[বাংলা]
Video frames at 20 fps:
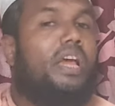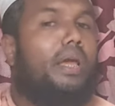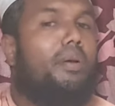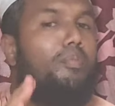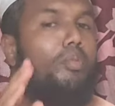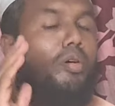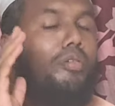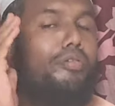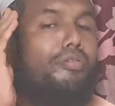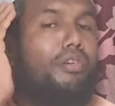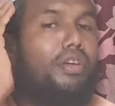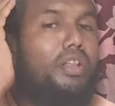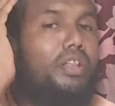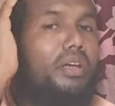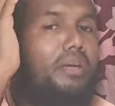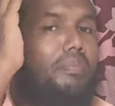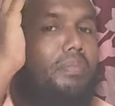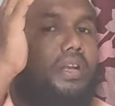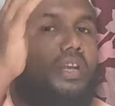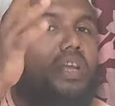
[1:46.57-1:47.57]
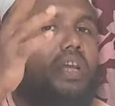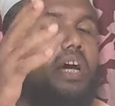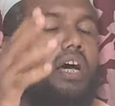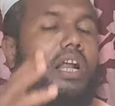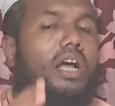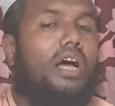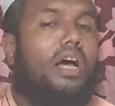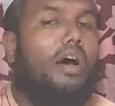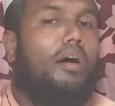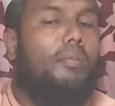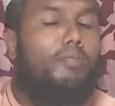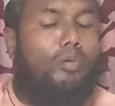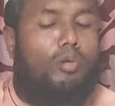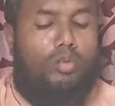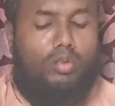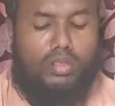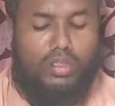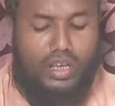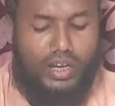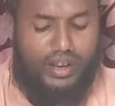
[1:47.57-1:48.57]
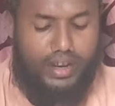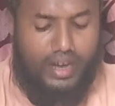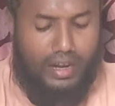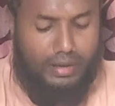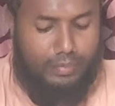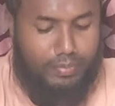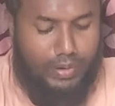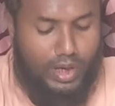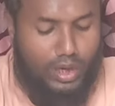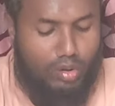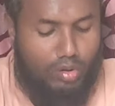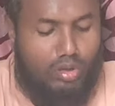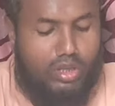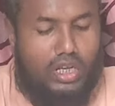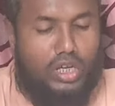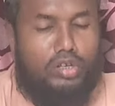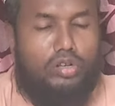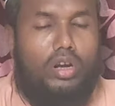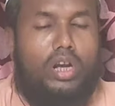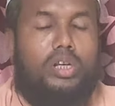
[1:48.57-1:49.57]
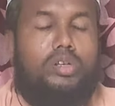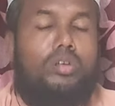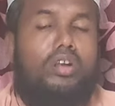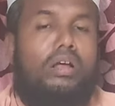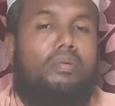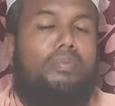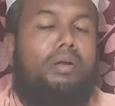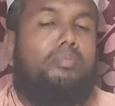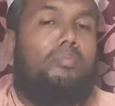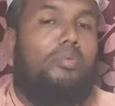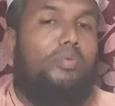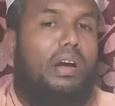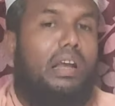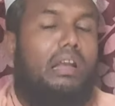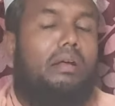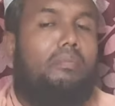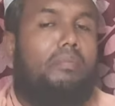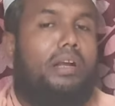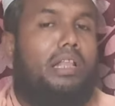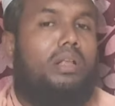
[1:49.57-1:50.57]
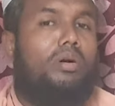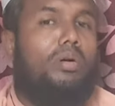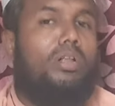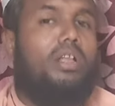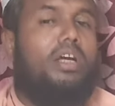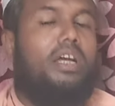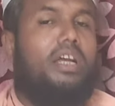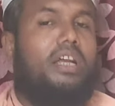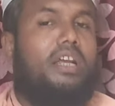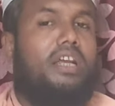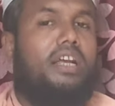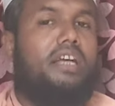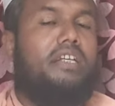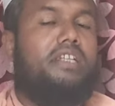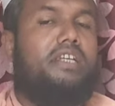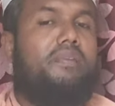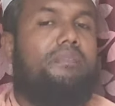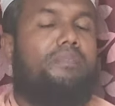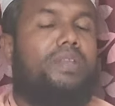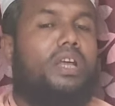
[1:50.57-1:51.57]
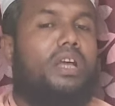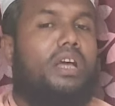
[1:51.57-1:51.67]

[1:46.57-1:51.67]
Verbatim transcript: এই মফিদি মিডিয়ার প্রত্যেকটা ভিডিওতেই সরাসরি আমার মোবাইল নাম্বার দেওয়া থাকে ঠিক আছে